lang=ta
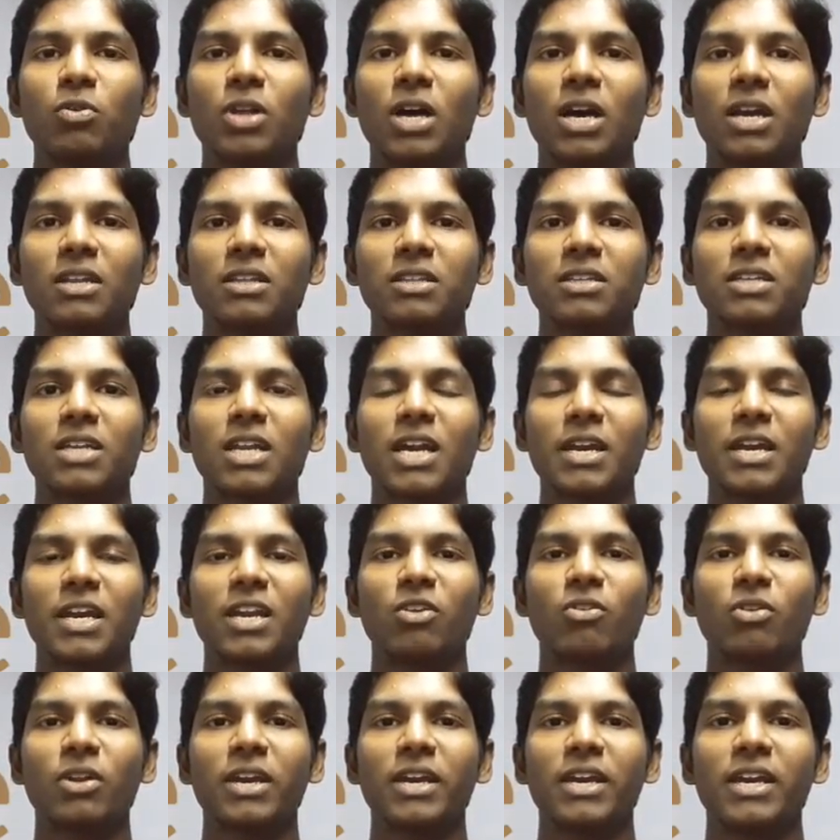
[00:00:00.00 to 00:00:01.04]
உதாரணத்துக்கு நான்
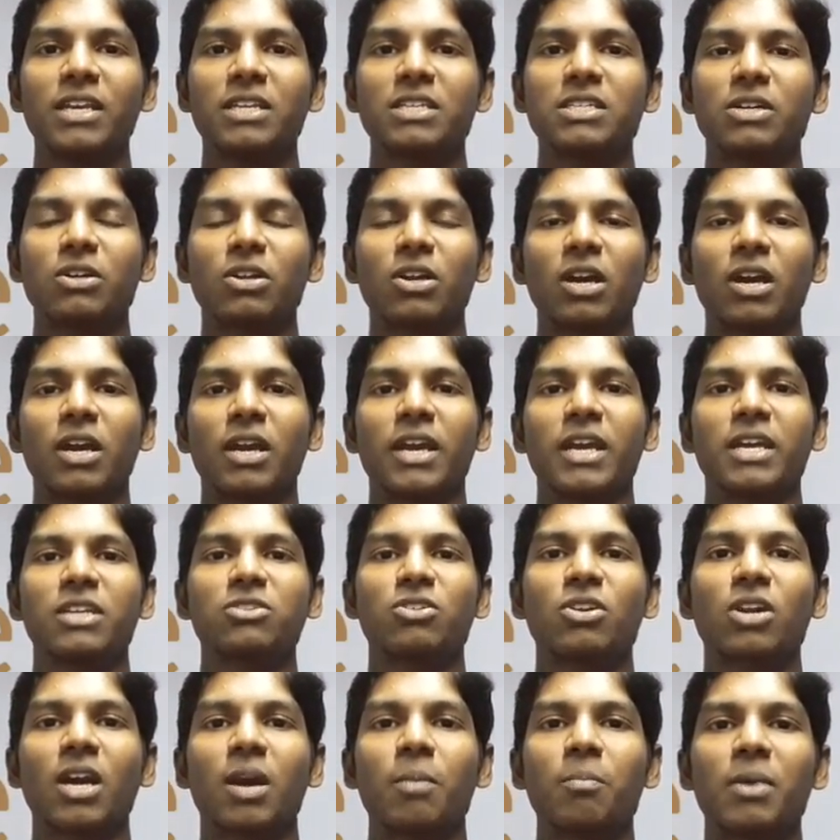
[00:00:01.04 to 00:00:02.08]
என்னோடய ஏஜோட
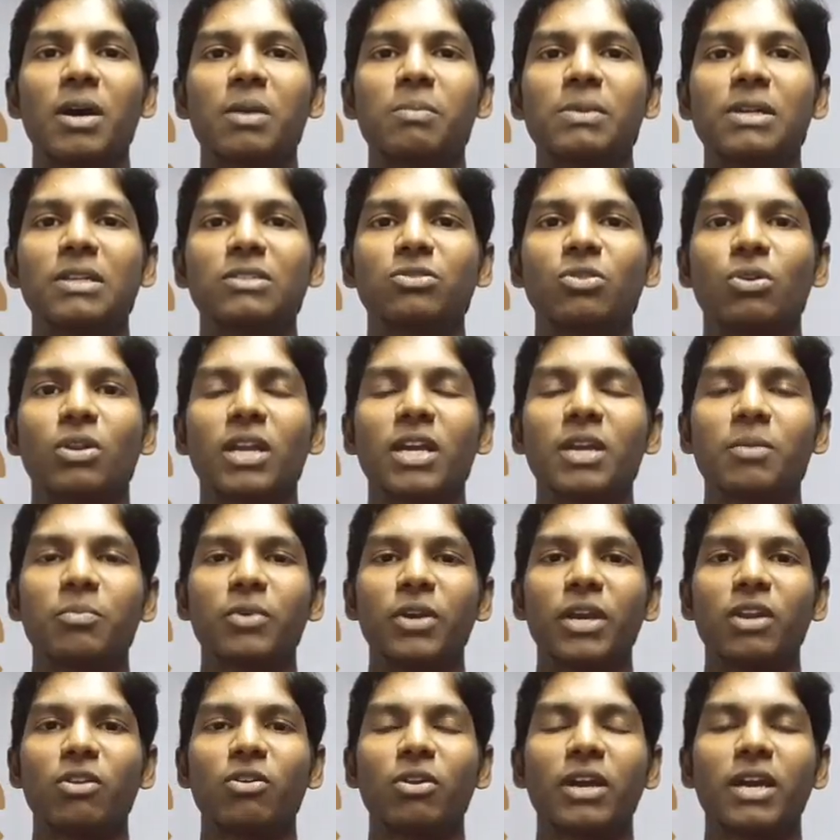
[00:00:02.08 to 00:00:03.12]
ஏஜோட கம்பேர் பண்ணி சொல்கிறேன் இப்போ
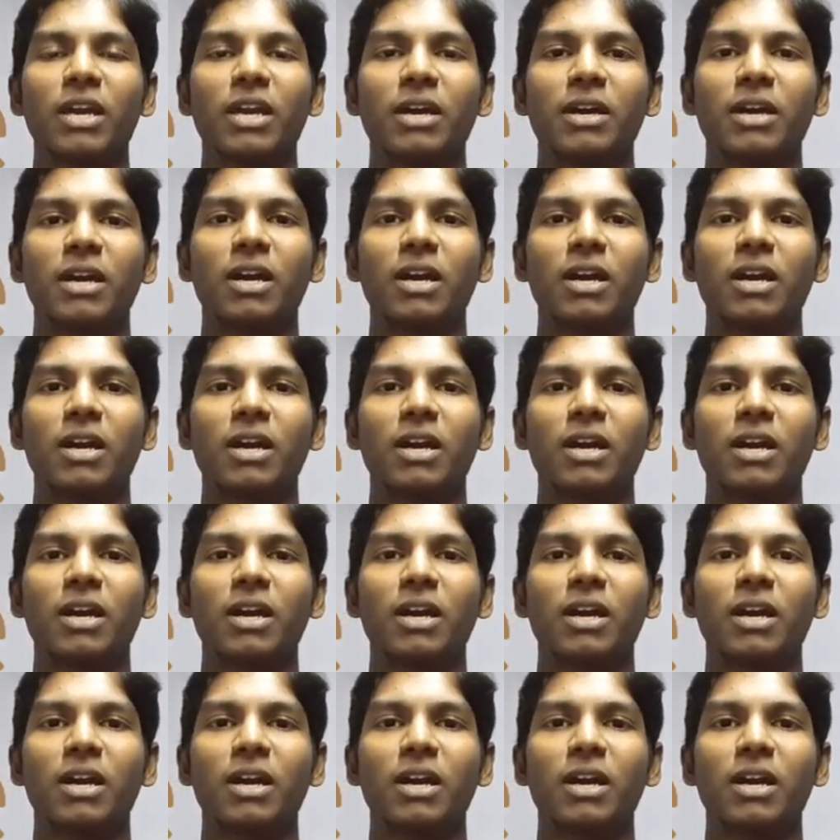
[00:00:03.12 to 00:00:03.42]
என்னோடய